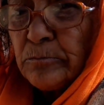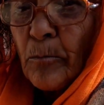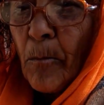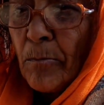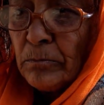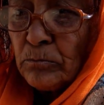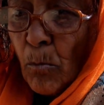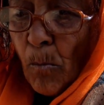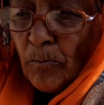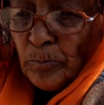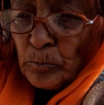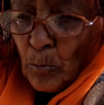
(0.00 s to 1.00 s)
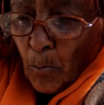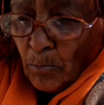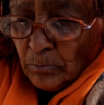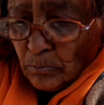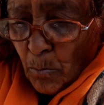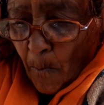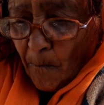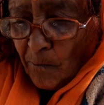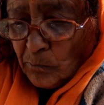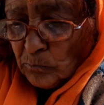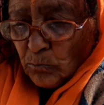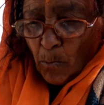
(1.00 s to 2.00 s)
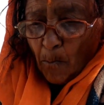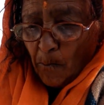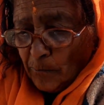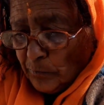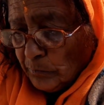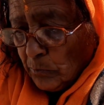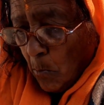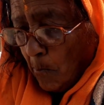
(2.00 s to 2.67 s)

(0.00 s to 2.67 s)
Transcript: इदो दूर दूर पे मैं मिलने की होना आने ये बंद होने